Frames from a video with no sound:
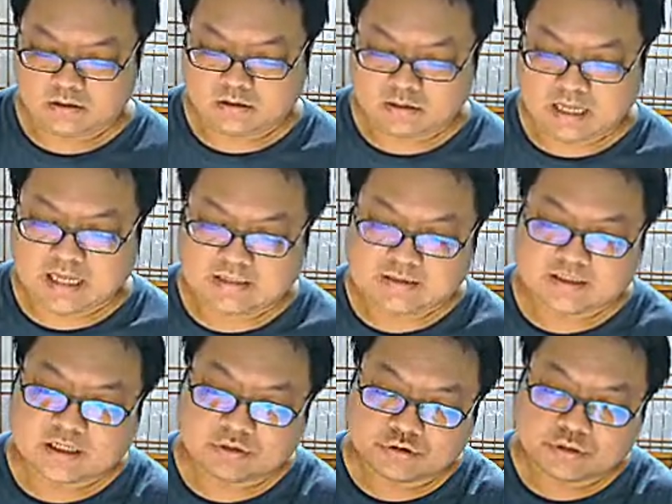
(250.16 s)
按
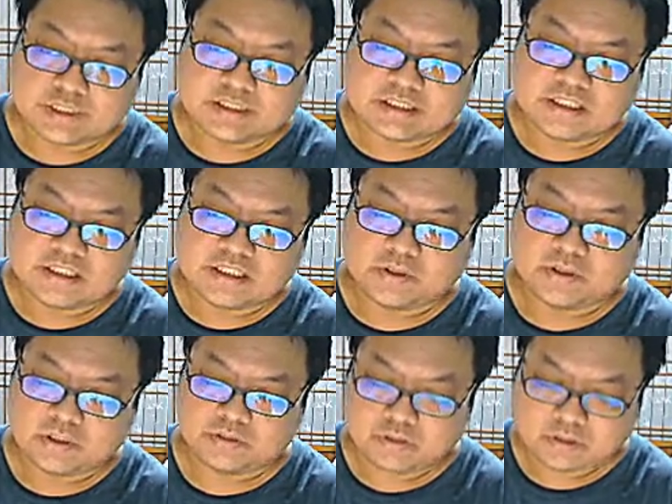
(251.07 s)
照最基
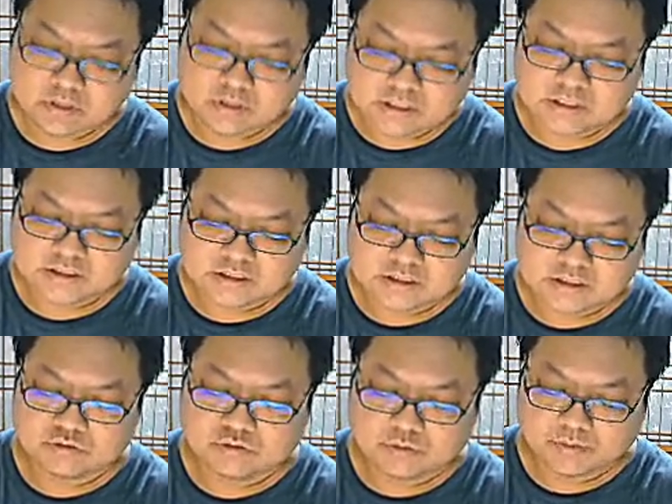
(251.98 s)
本的原理，其
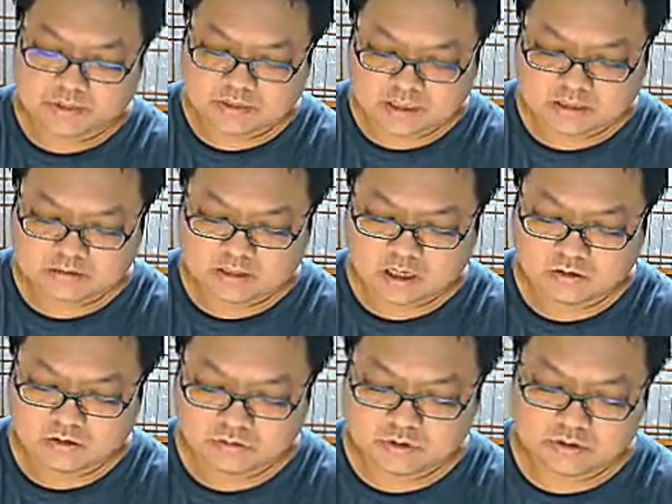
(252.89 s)
实我们是要
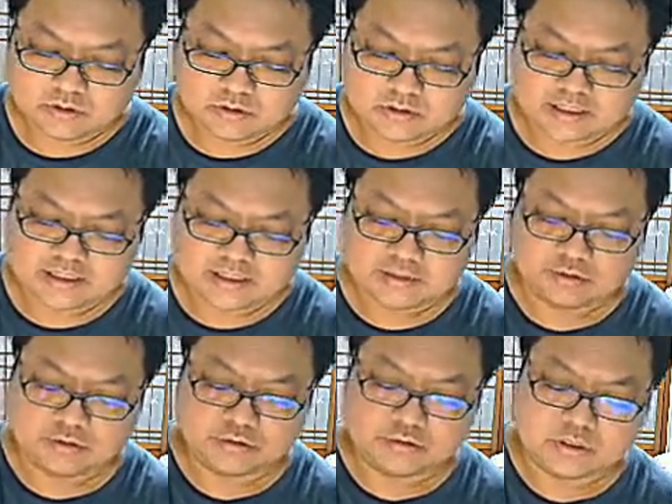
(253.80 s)
讨论这些
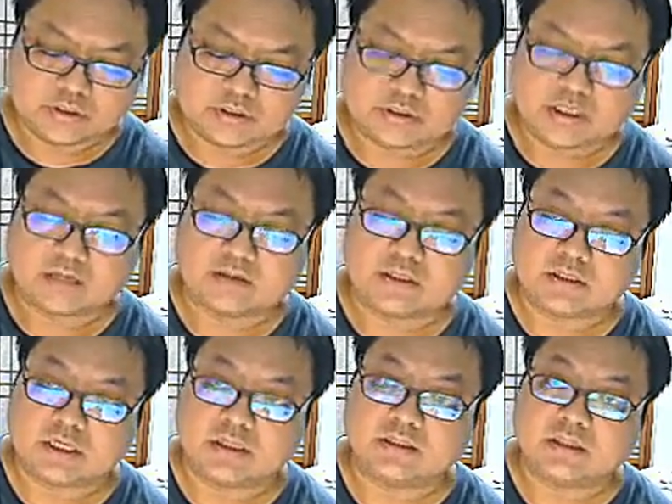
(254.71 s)
绝对值到底
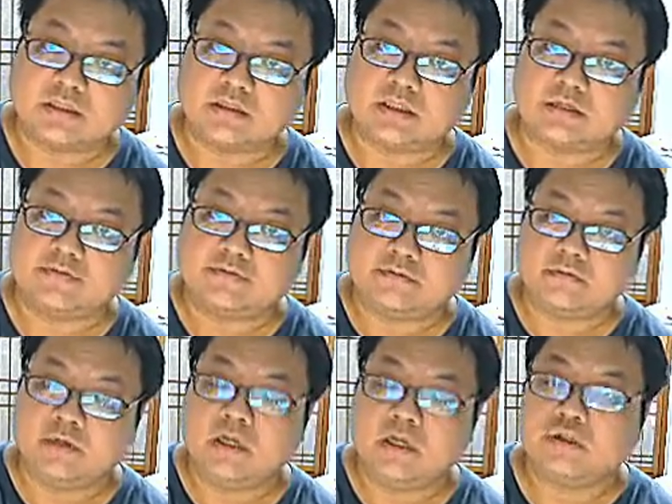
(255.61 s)
谁正谁负。
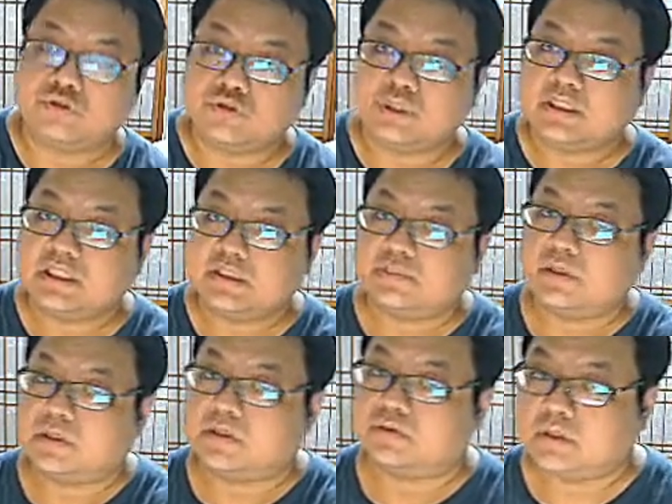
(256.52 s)
最基
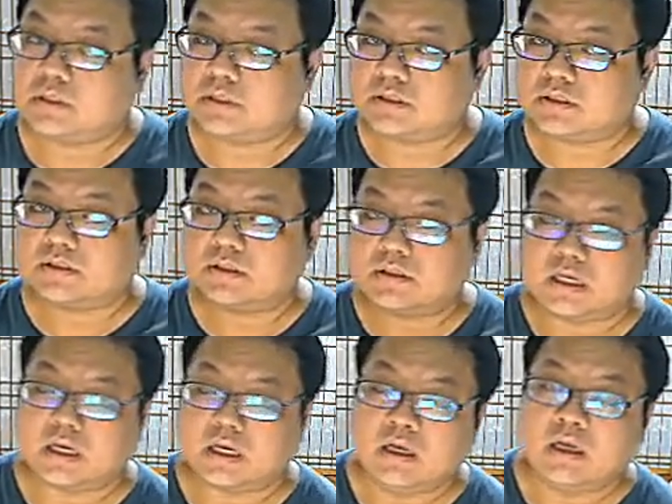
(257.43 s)
本的原理是这
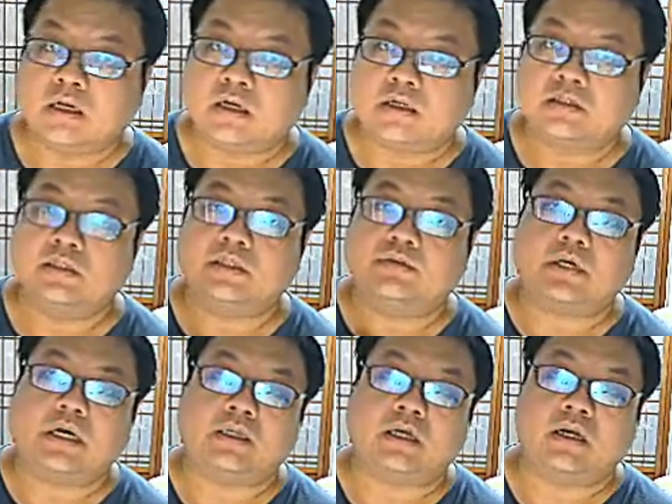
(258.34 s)
样，可是你会
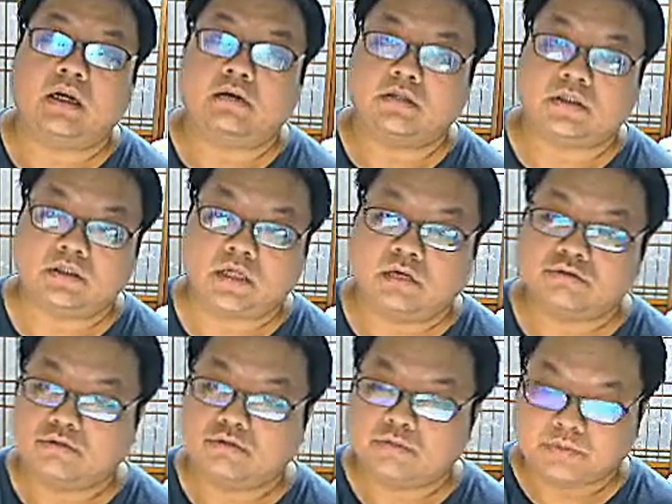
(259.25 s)
看到老师的操
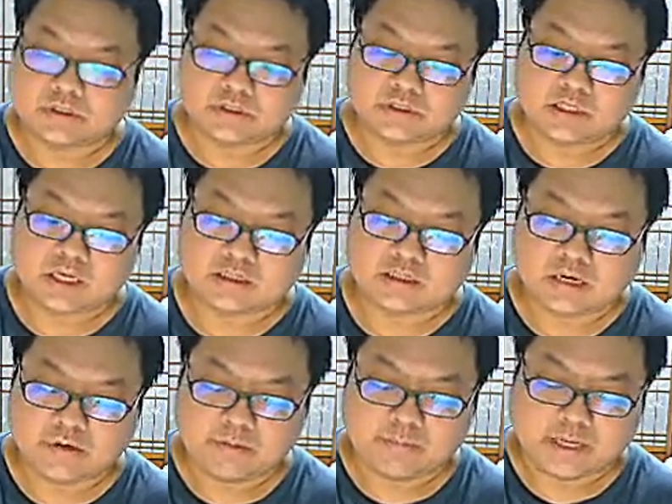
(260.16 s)
作都不是这样，
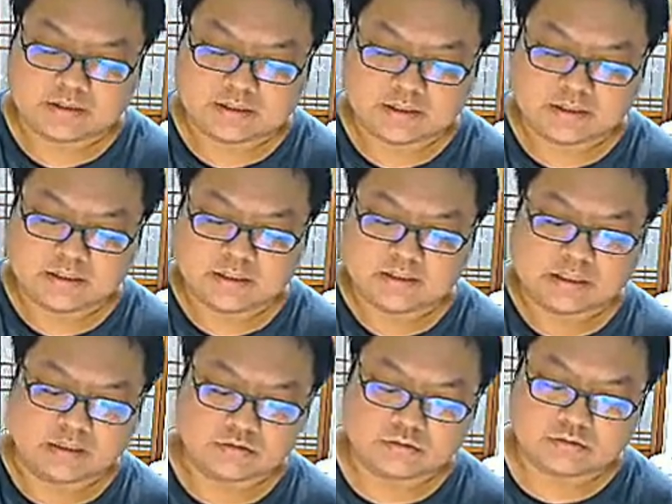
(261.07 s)
他会把折点
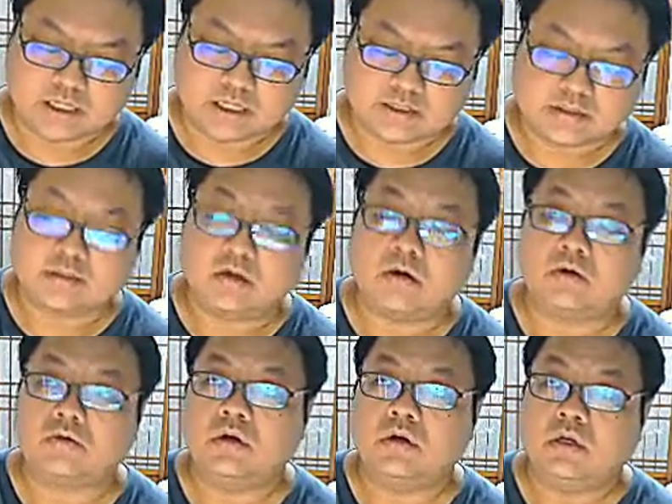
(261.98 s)
找出来之
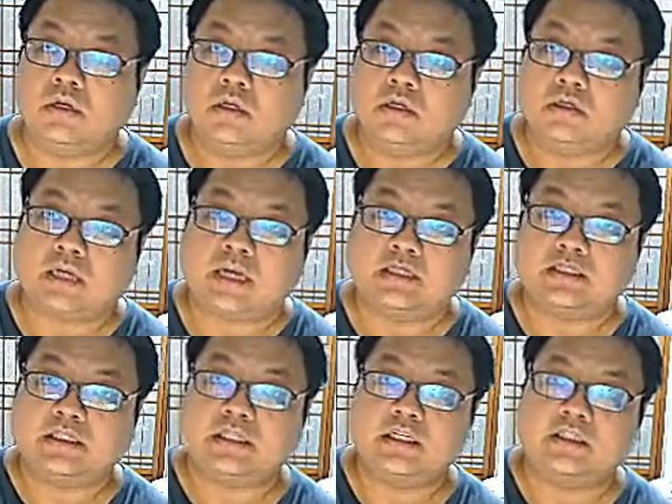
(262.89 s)
后，
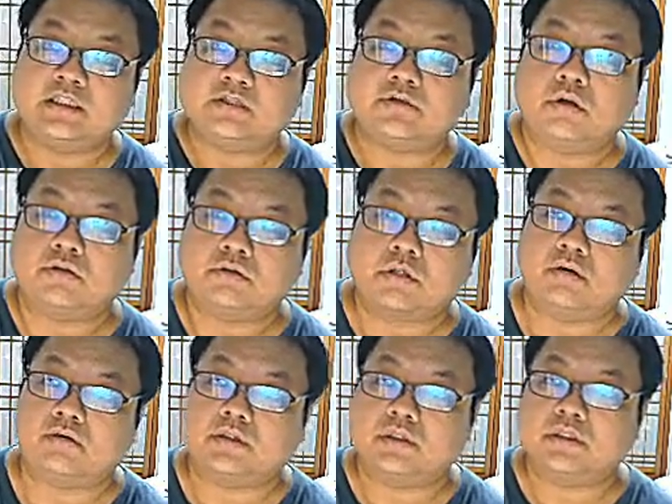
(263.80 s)
看切几段就讨
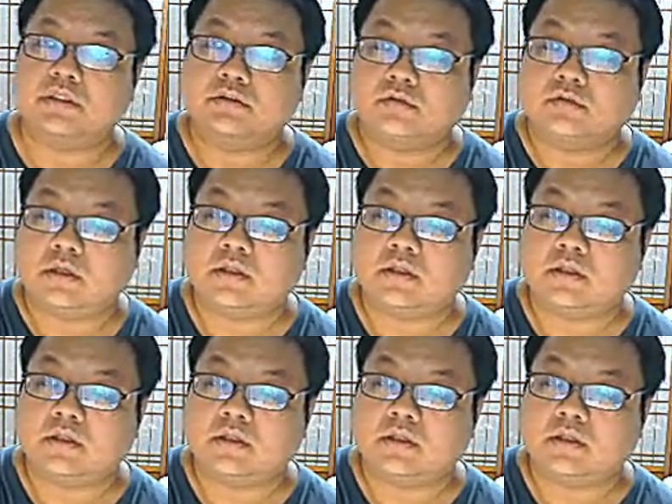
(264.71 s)
论这几段，